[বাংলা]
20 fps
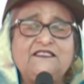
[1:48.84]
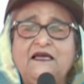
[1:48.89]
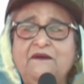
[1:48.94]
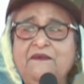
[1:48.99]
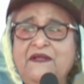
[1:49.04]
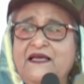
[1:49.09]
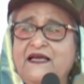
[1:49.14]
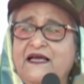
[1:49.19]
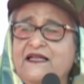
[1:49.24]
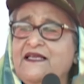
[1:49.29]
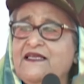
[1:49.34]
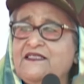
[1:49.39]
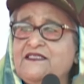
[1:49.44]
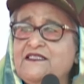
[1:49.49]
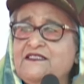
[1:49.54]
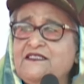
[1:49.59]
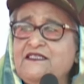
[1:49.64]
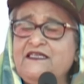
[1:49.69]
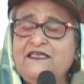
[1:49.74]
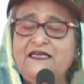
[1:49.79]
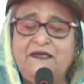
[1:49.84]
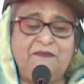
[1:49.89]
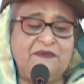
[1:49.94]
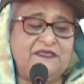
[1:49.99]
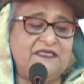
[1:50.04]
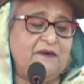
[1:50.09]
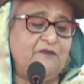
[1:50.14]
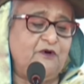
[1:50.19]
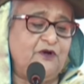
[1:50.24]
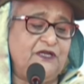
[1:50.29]
আজকে আমরা এখানে এসেছি
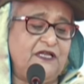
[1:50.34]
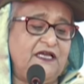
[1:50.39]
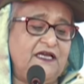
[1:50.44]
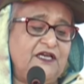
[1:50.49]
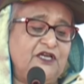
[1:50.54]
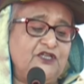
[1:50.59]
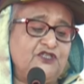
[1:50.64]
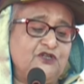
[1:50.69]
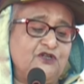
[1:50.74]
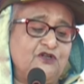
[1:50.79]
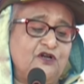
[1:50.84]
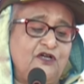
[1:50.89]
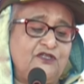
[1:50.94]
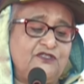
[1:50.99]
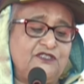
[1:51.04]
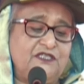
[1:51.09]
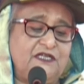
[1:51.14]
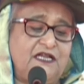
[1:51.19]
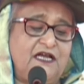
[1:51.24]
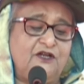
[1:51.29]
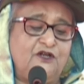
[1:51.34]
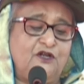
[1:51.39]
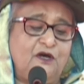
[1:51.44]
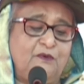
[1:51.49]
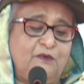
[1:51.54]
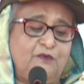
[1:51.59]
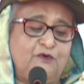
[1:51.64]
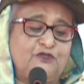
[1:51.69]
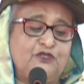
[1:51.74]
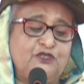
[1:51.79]
মিঠামহিনের কিশোরগঞ্জ জেলার
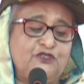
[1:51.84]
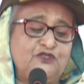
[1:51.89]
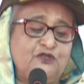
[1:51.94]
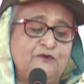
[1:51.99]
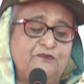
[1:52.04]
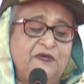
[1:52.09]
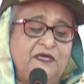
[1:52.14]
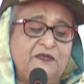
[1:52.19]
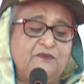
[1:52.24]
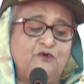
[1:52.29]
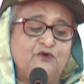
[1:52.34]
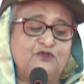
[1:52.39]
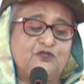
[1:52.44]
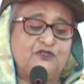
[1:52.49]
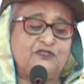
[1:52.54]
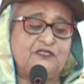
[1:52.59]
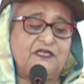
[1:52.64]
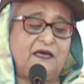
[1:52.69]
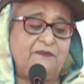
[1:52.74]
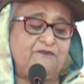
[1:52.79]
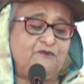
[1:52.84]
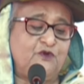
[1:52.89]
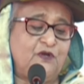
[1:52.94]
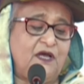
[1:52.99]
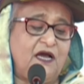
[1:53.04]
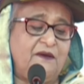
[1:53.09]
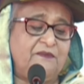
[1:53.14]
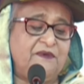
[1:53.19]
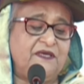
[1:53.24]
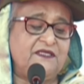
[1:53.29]
নবপ্রতিষ্ঠ বীর মুক্তিযোদ্ধা
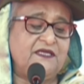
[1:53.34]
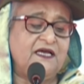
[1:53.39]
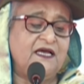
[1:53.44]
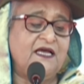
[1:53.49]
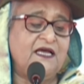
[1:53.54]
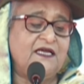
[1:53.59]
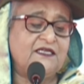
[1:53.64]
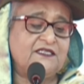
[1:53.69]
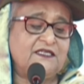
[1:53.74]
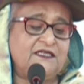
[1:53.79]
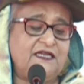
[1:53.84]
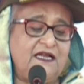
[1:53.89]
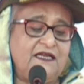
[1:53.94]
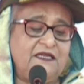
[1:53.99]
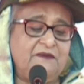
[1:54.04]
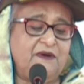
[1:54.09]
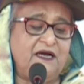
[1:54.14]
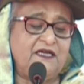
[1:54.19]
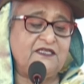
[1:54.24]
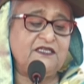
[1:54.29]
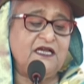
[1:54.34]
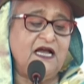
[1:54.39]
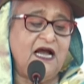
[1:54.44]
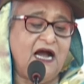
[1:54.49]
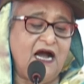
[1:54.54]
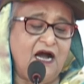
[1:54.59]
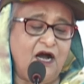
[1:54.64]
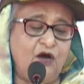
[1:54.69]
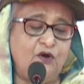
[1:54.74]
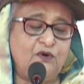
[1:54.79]
আব্দুল হামিদ সেনানিবাস
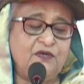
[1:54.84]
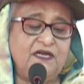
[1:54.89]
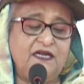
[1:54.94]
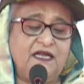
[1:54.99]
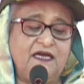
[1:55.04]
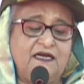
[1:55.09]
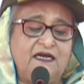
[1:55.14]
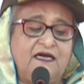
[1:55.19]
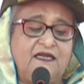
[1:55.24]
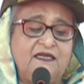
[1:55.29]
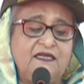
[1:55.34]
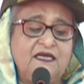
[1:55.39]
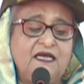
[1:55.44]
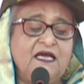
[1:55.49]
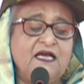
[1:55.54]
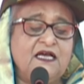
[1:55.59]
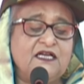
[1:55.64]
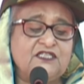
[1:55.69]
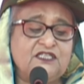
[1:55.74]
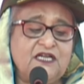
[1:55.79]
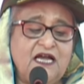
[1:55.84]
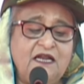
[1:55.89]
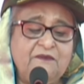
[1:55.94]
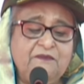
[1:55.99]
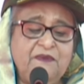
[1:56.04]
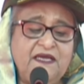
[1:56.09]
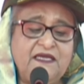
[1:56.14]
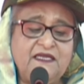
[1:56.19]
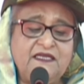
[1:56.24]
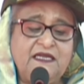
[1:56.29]
হাওর এলাকার
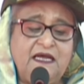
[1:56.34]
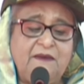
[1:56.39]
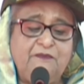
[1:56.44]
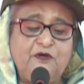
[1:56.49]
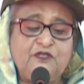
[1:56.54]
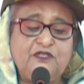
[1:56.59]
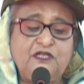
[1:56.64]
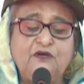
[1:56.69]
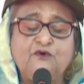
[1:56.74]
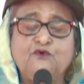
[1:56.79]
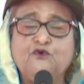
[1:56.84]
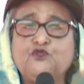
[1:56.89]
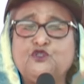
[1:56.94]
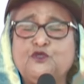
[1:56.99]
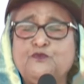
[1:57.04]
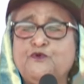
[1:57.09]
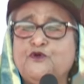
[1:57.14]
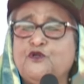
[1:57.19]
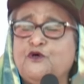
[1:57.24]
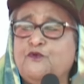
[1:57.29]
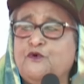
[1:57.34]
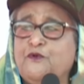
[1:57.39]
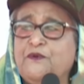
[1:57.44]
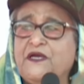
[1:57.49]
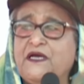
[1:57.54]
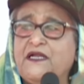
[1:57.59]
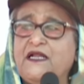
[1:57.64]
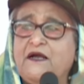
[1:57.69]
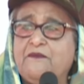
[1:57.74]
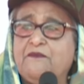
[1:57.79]
সার্বিক নিরাপত্তায় গুরুত্বপূর্ণ
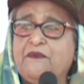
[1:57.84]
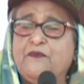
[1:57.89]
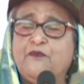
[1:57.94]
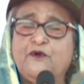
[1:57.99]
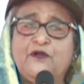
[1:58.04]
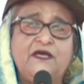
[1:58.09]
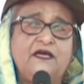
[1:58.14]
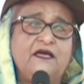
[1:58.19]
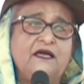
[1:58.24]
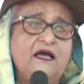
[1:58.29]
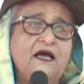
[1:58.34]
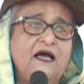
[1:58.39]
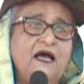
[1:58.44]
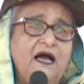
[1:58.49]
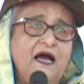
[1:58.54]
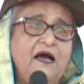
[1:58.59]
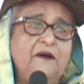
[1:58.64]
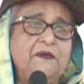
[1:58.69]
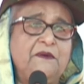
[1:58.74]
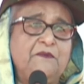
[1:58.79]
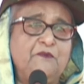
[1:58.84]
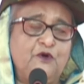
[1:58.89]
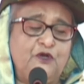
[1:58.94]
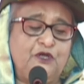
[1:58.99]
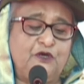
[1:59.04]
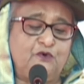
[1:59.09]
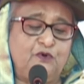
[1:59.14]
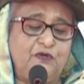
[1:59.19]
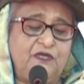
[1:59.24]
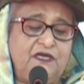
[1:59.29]
ভূমিকা রাখবে বলে আমি
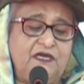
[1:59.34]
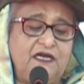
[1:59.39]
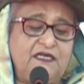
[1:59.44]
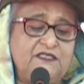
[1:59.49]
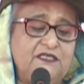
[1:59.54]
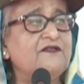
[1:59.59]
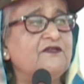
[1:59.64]
মনে করি